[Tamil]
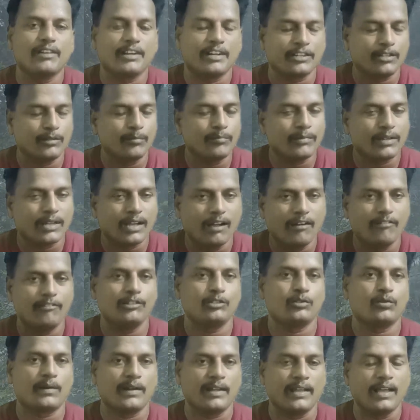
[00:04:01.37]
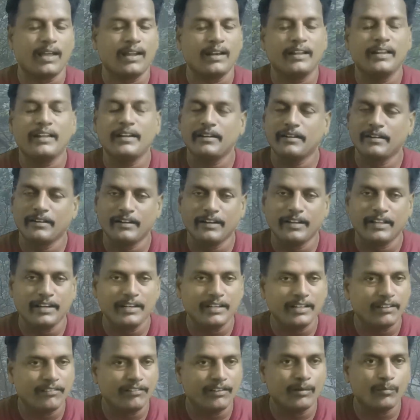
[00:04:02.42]
வரைக்கும் காவல்துறையால்
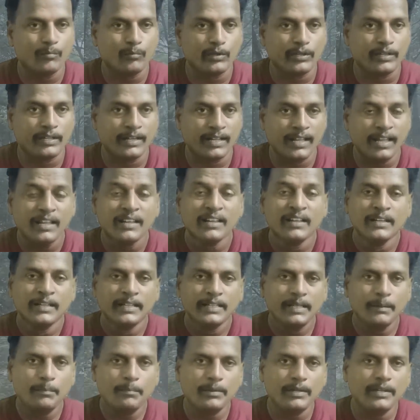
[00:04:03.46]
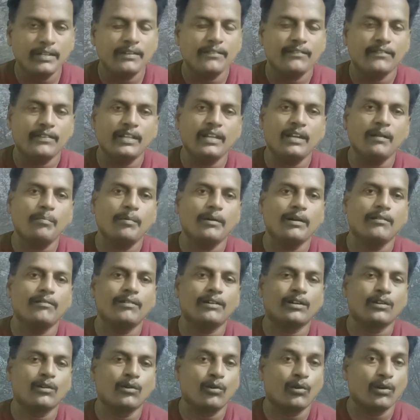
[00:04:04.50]
நெருங்கவே முடியல இப்படி வீரப்பன்
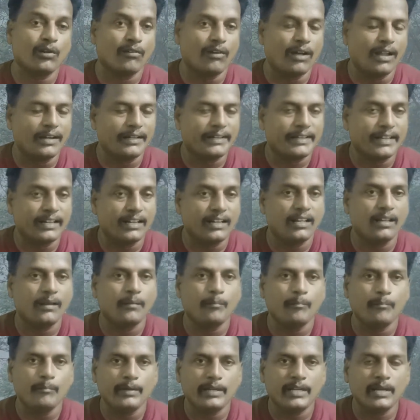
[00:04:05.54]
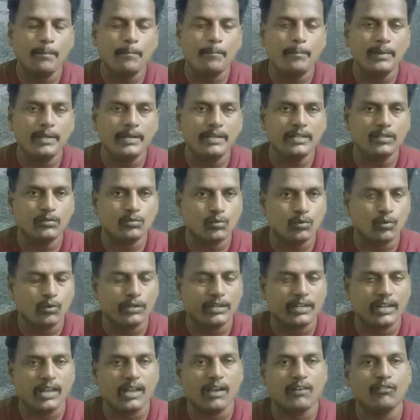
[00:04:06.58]
அவர்களோட வாழ்க்கையில் மிகப்பெரிய பெரிய
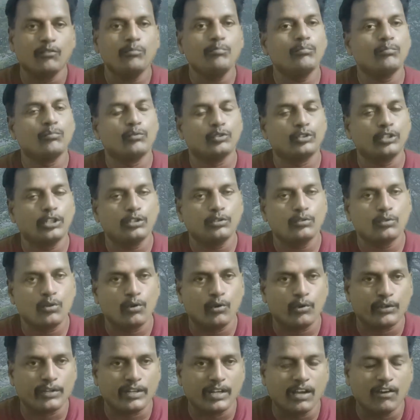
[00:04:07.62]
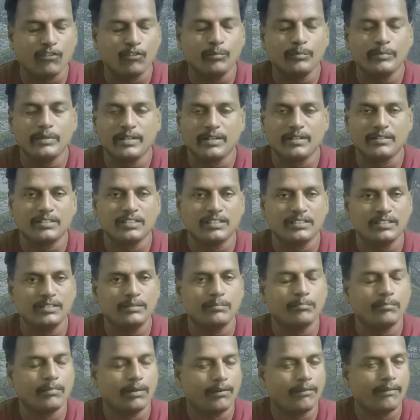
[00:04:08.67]
துரோகியாகவும் முதல் துரோகியாகவும் இருந்தது
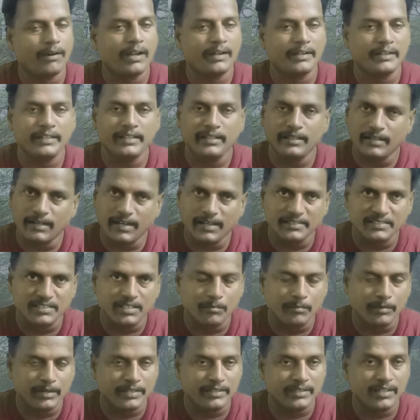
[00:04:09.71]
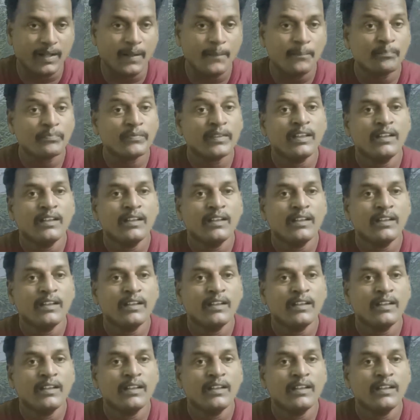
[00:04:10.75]
பவானி ராஜாமணி தான்